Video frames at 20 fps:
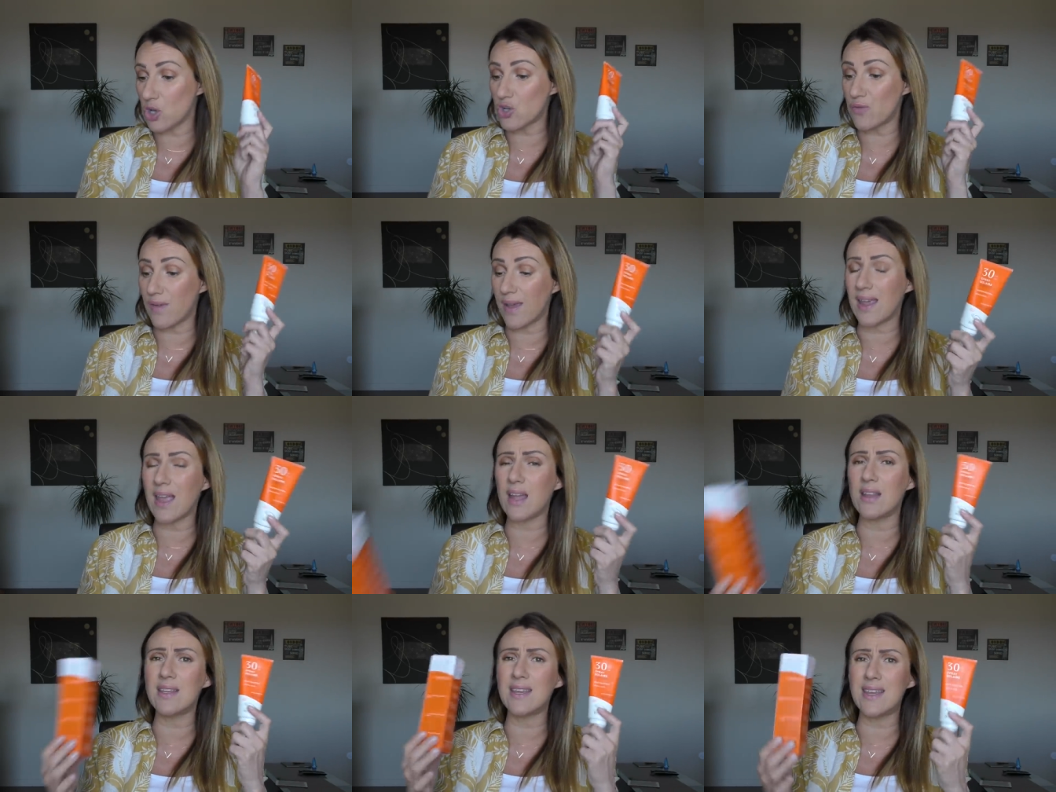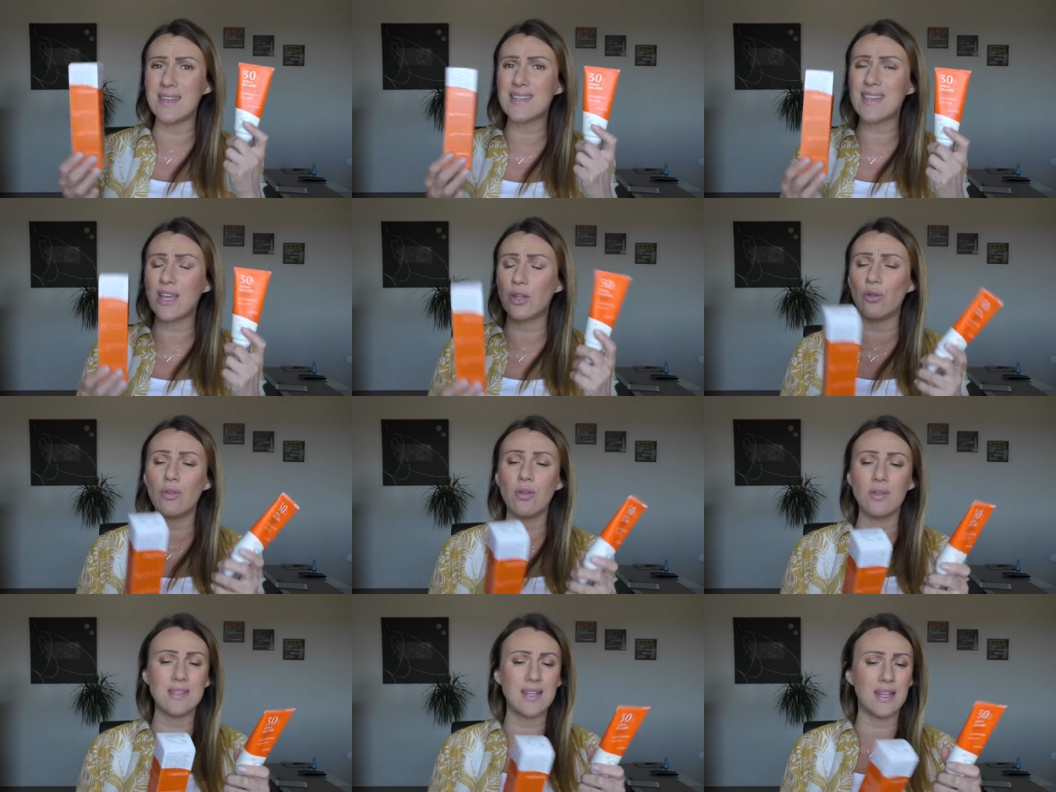Je vais regarder qu'est-ce qu'il y
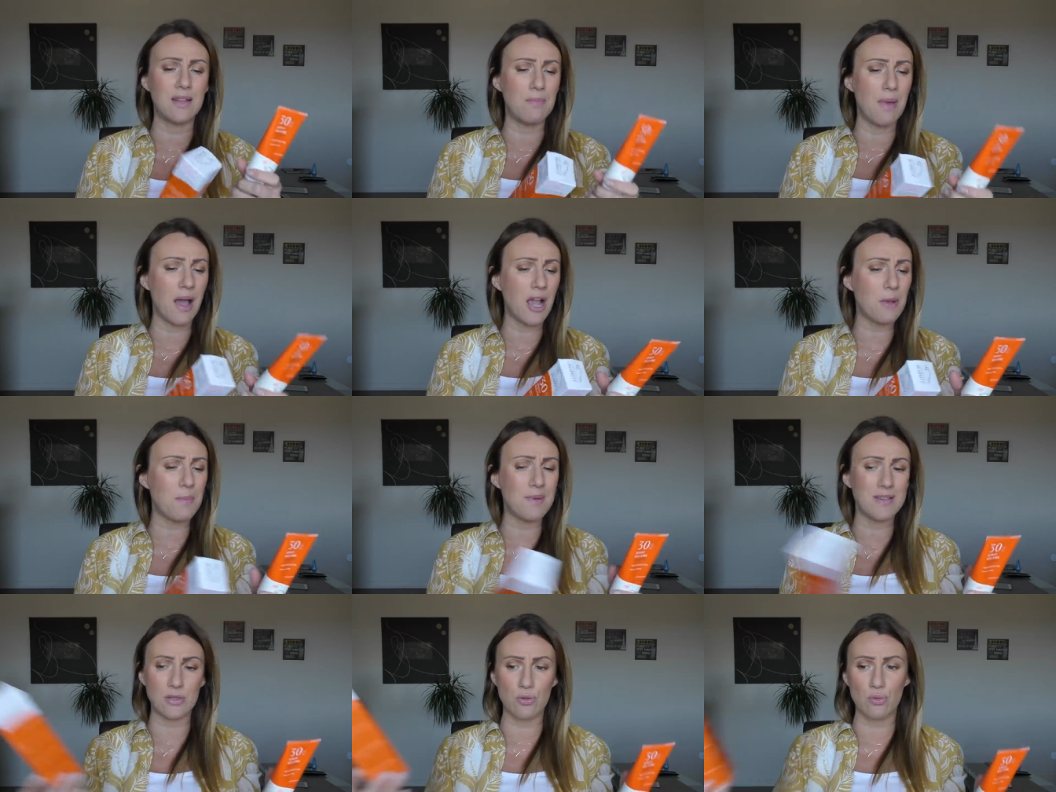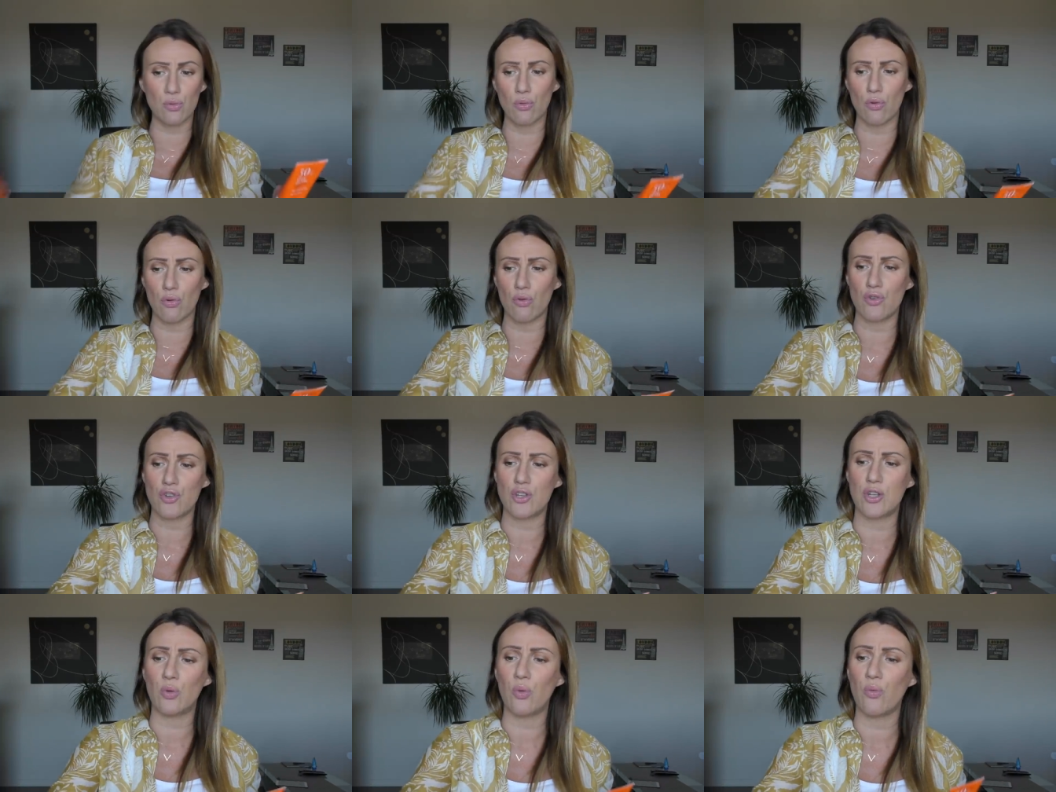a dans cette marque parce que
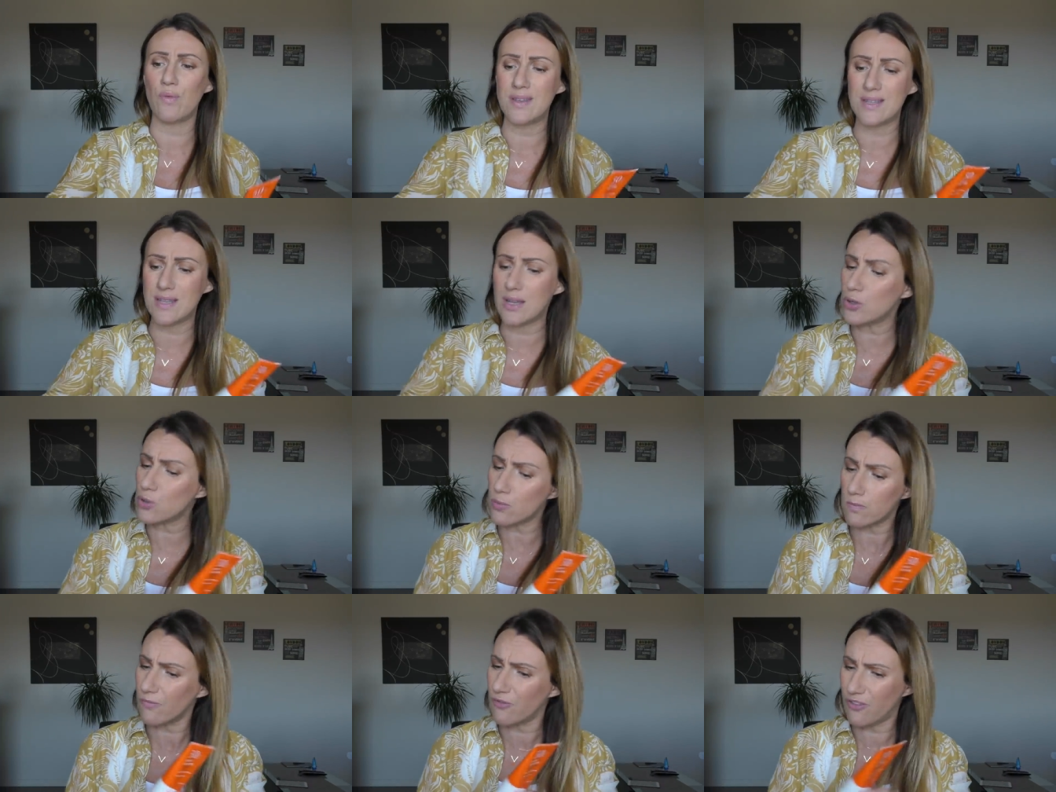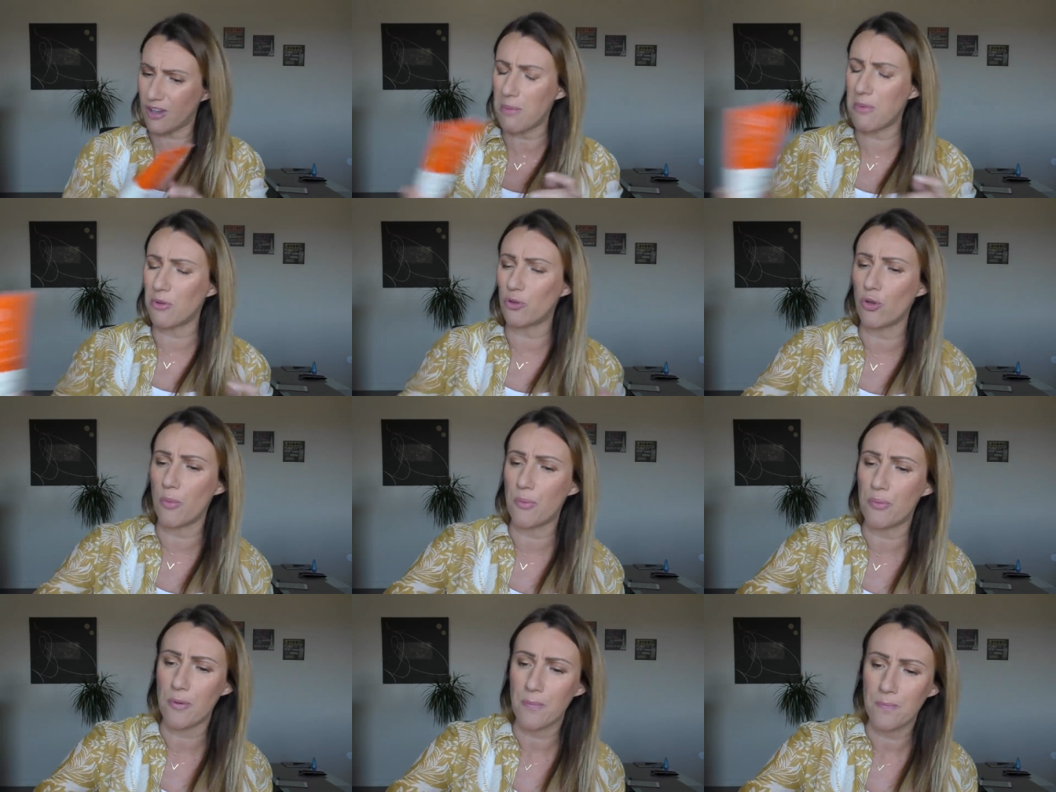euh, j'ai trouvé ça vraiment
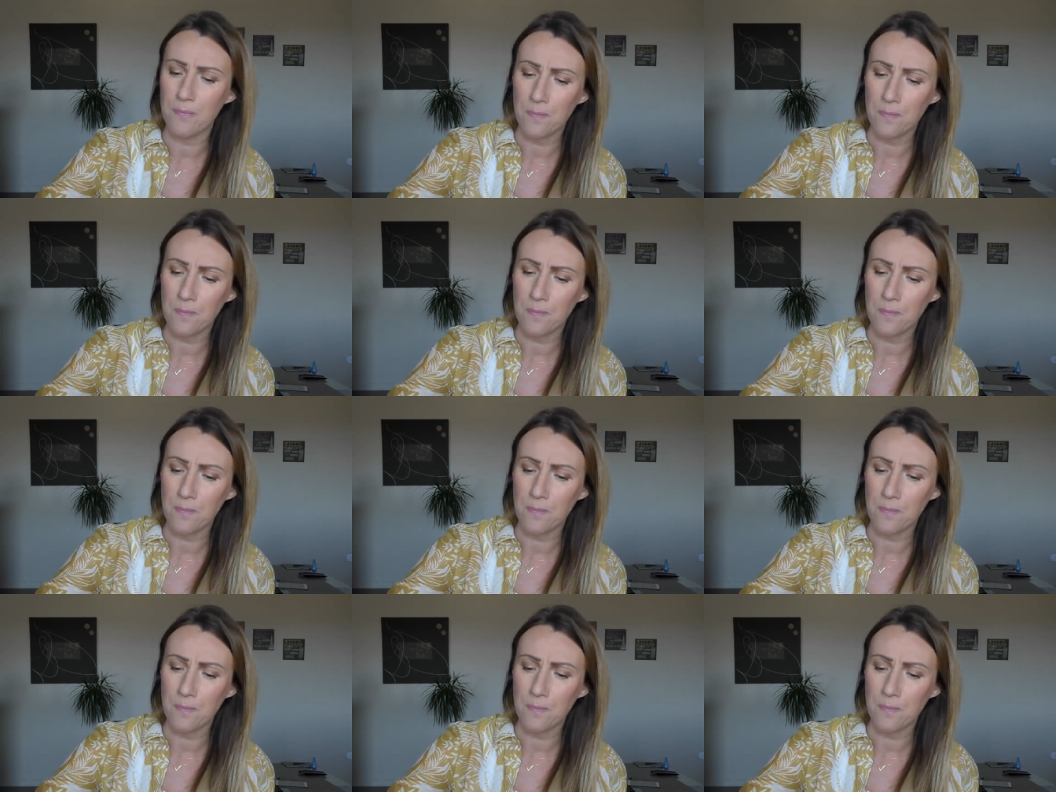top.